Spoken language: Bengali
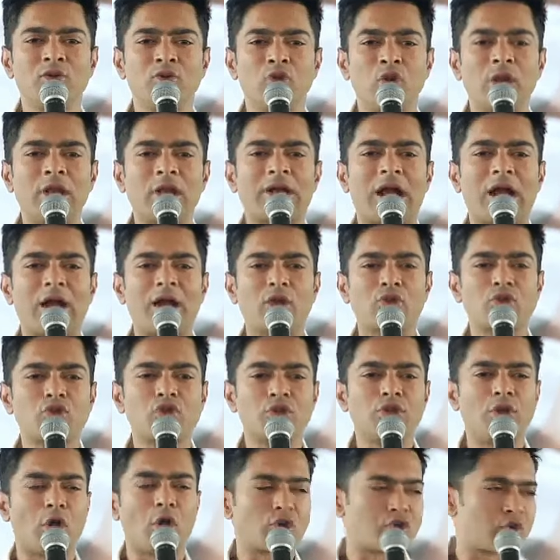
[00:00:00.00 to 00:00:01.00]
নলে কারোর
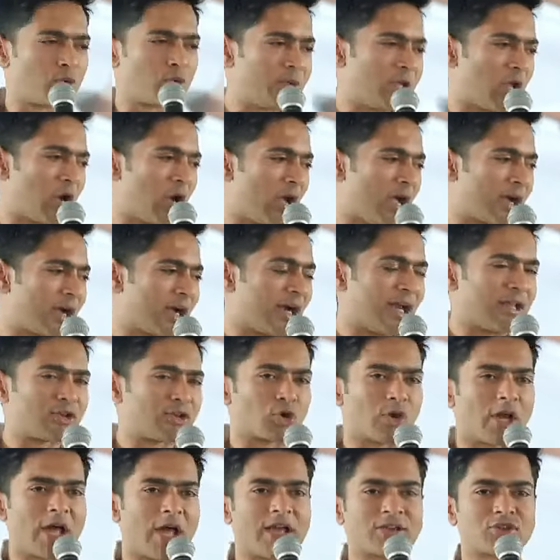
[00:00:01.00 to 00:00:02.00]
যদি অসুবিধা হয় এখানে
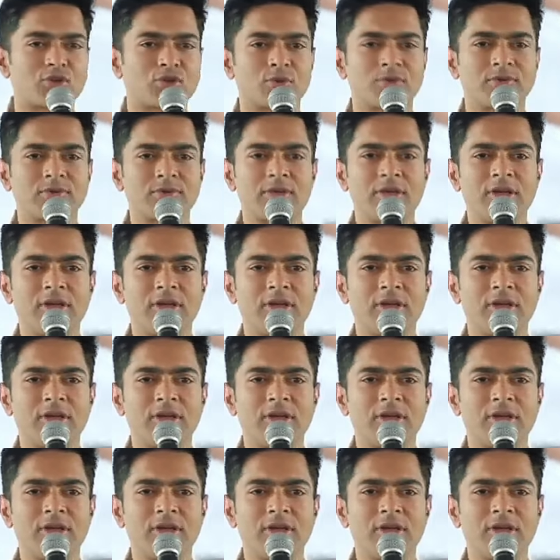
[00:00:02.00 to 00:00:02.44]
চলে আসুন